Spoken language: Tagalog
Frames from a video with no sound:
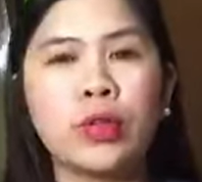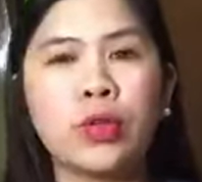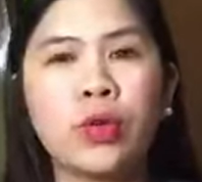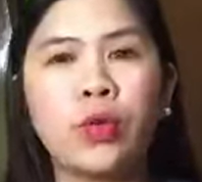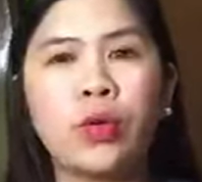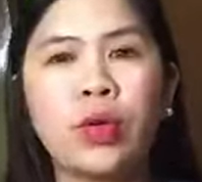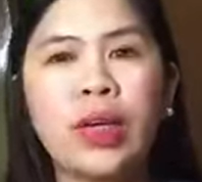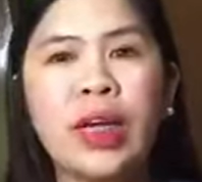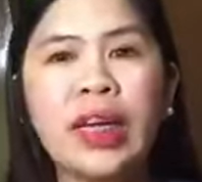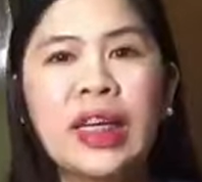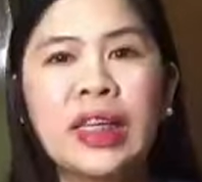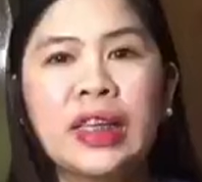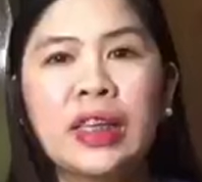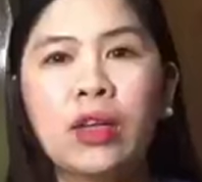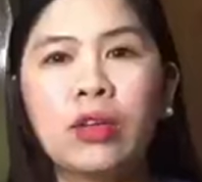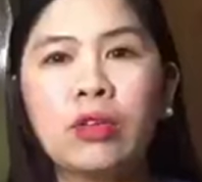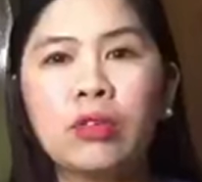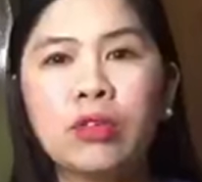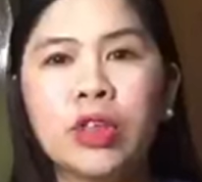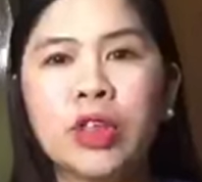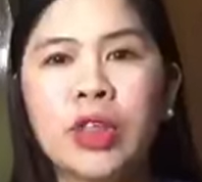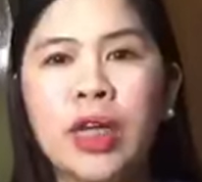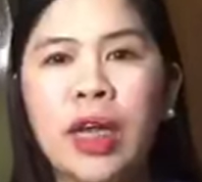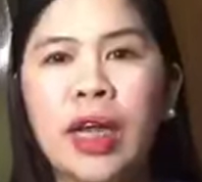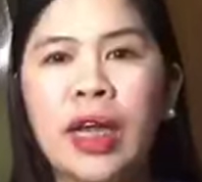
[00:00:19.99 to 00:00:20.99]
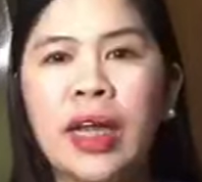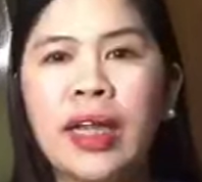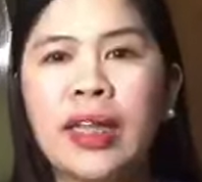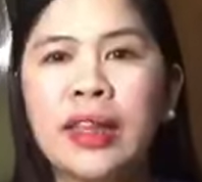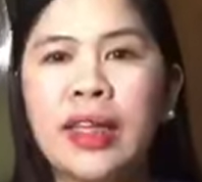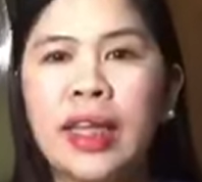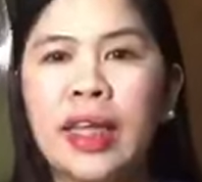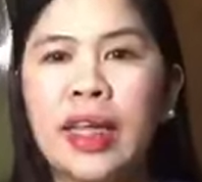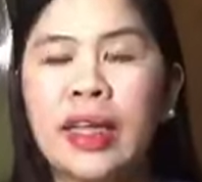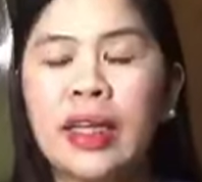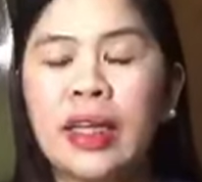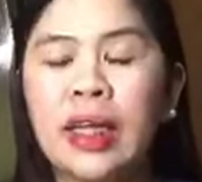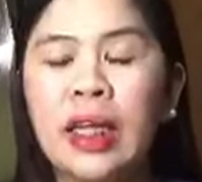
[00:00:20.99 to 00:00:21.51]
So, nakita ko siya
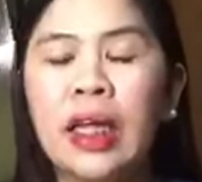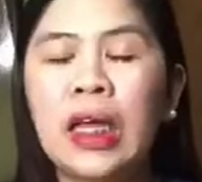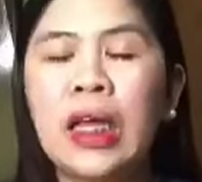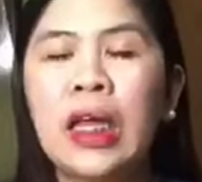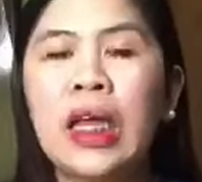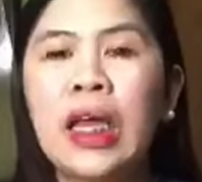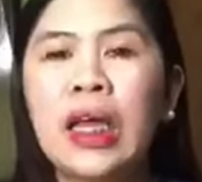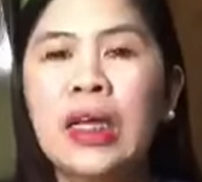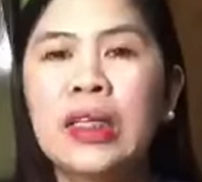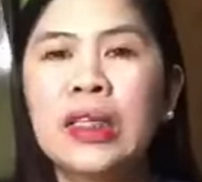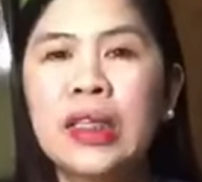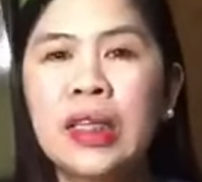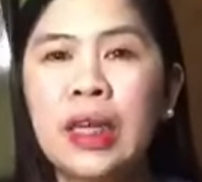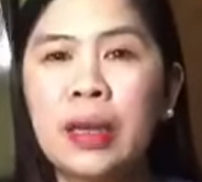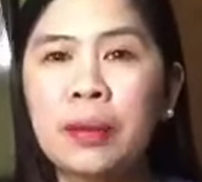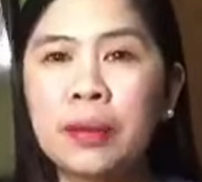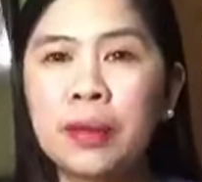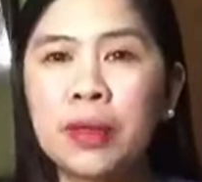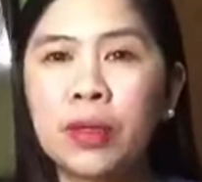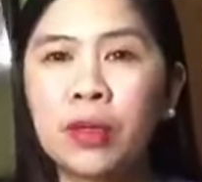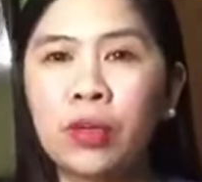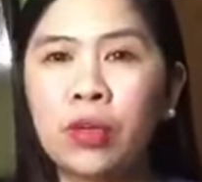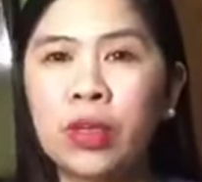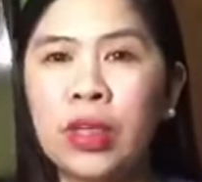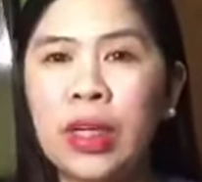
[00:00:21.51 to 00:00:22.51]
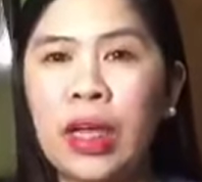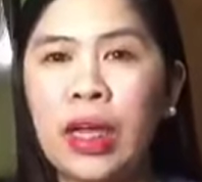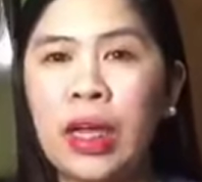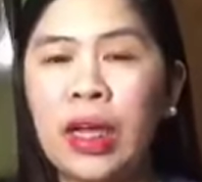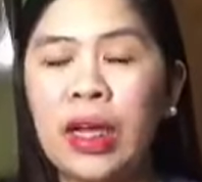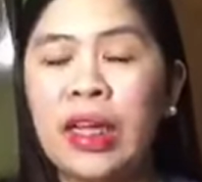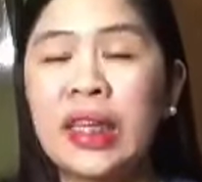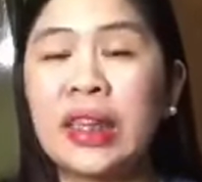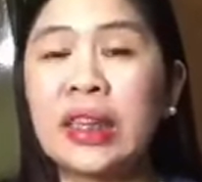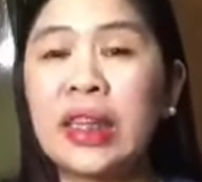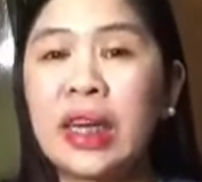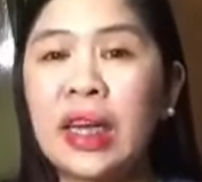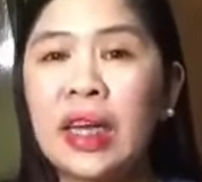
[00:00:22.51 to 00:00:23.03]
and then sinabi ko
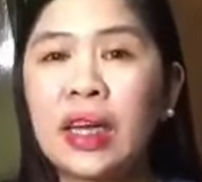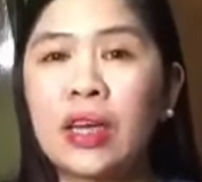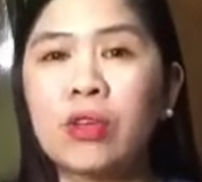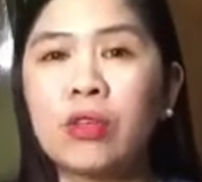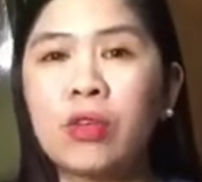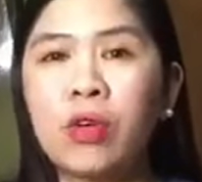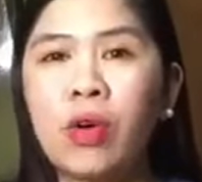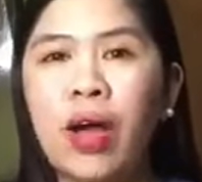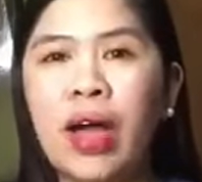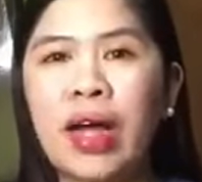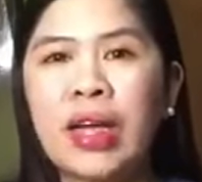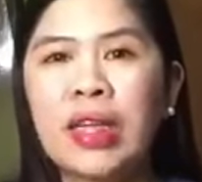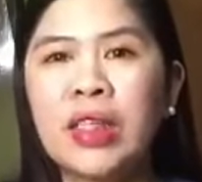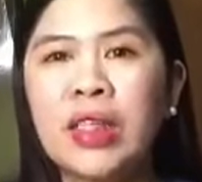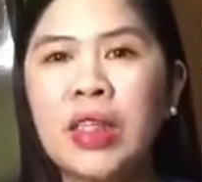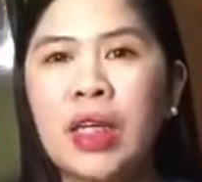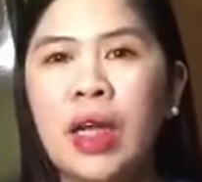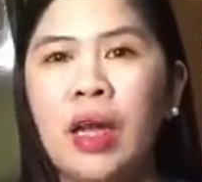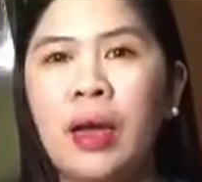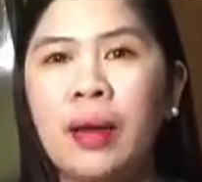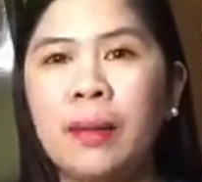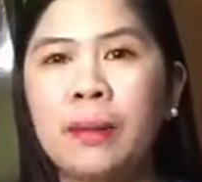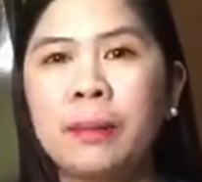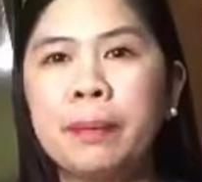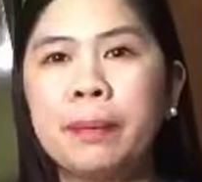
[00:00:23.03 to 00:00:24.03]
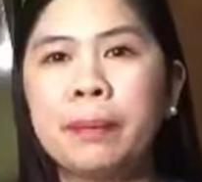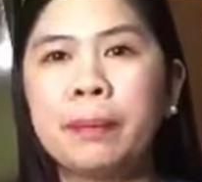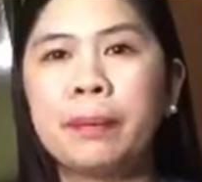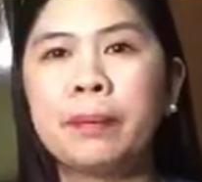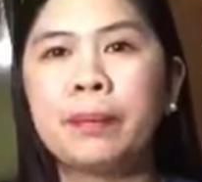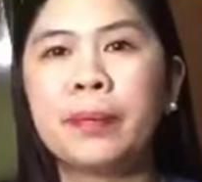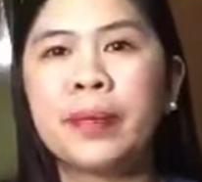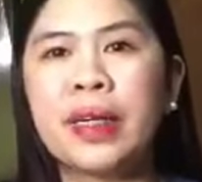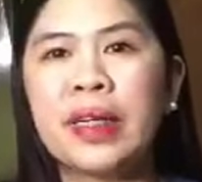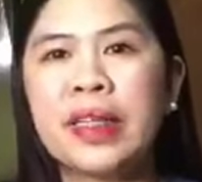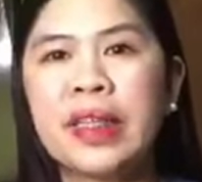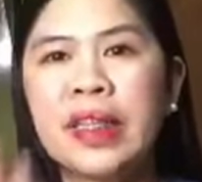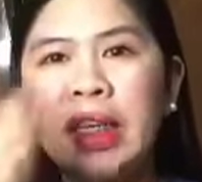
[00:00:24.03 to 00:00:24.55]
na itry ko nga siya
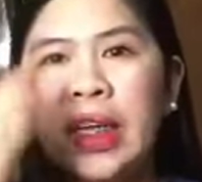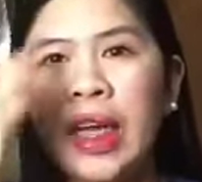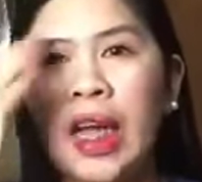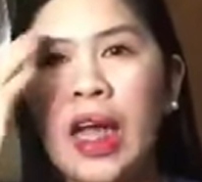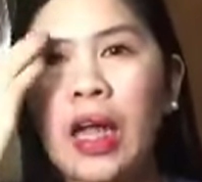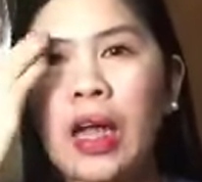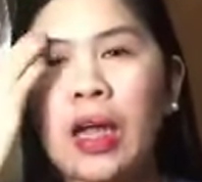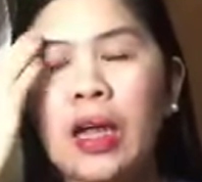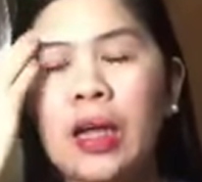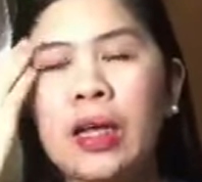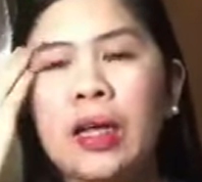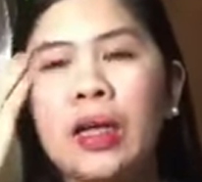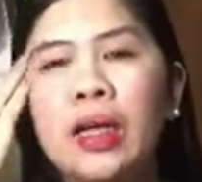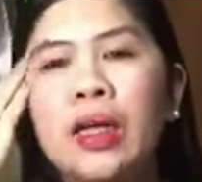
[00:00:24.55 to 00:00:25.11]
kasi nga